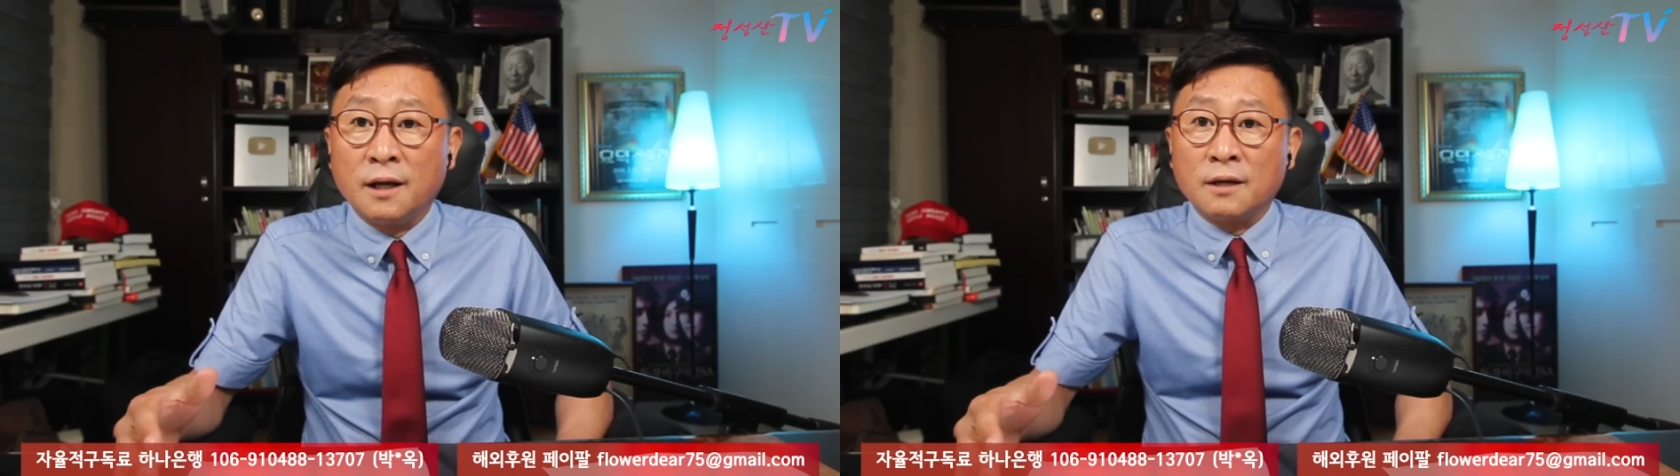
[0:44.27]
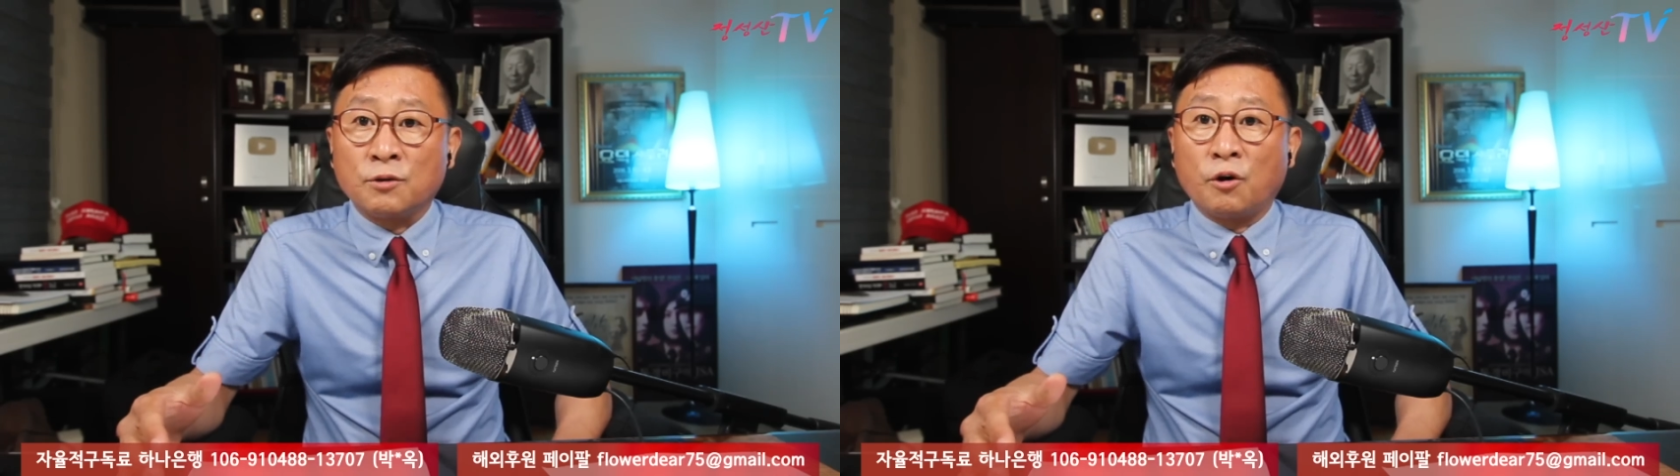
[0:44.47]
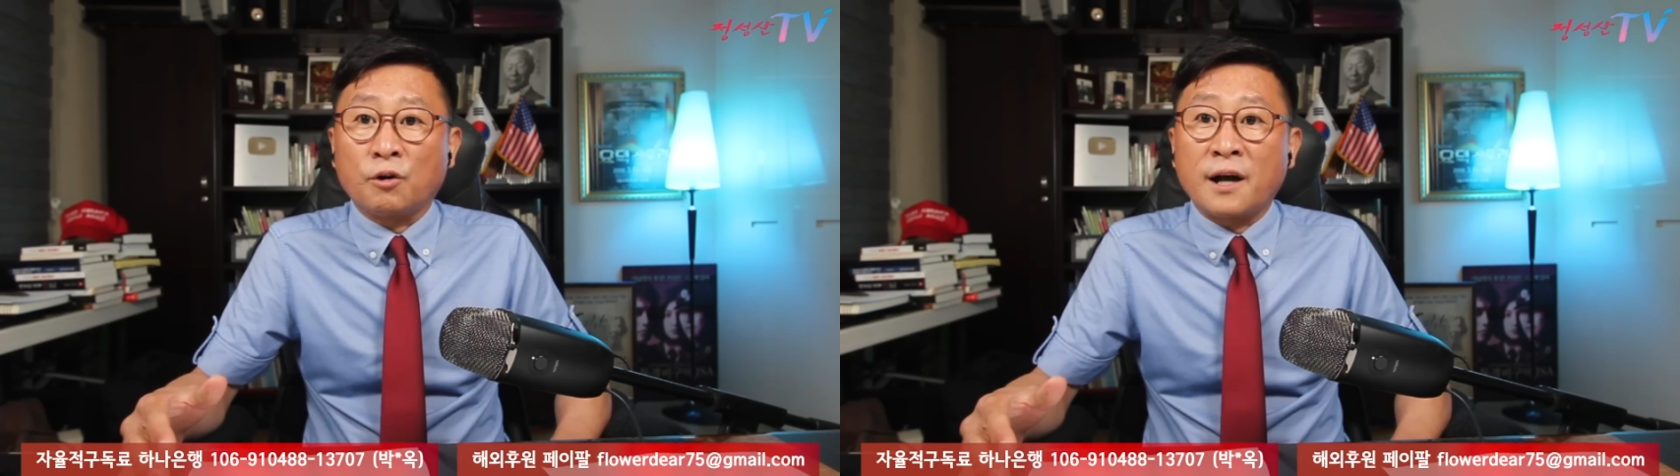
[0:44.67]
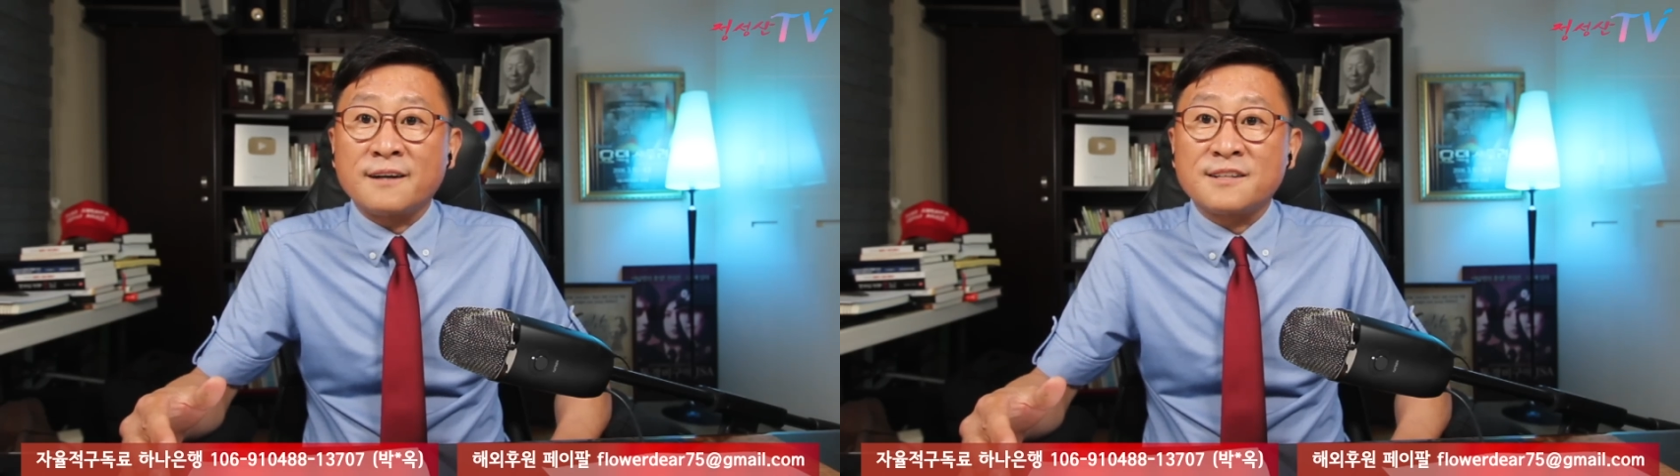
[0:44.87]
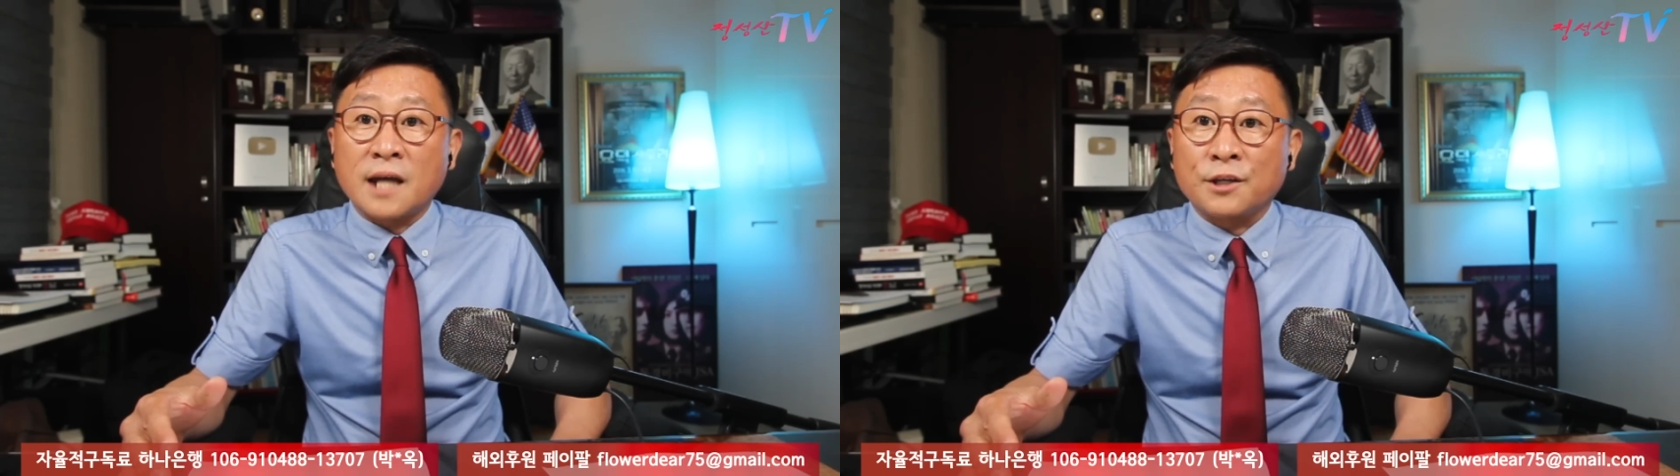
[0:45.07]
거론할
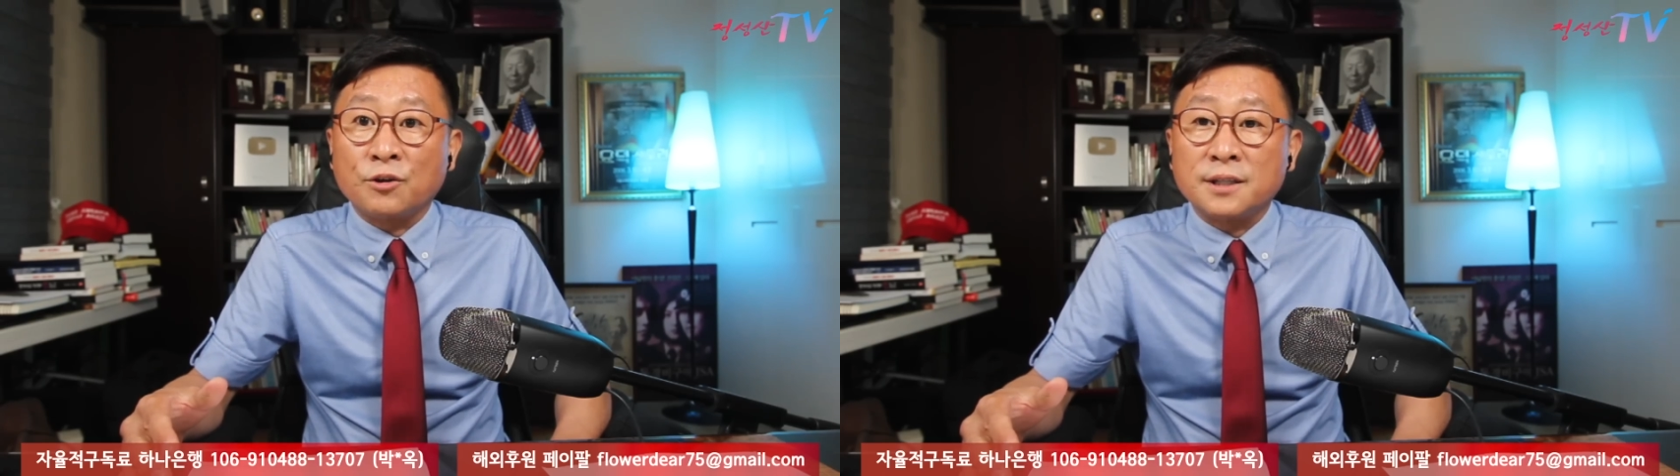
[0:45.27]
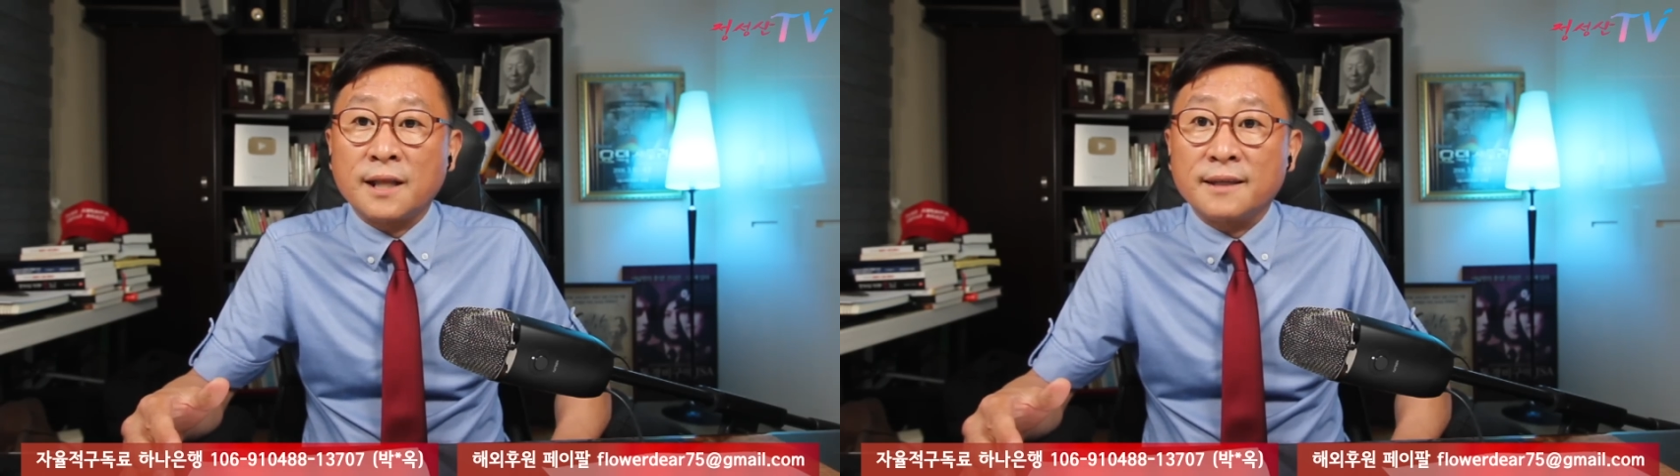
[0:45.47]
자격이나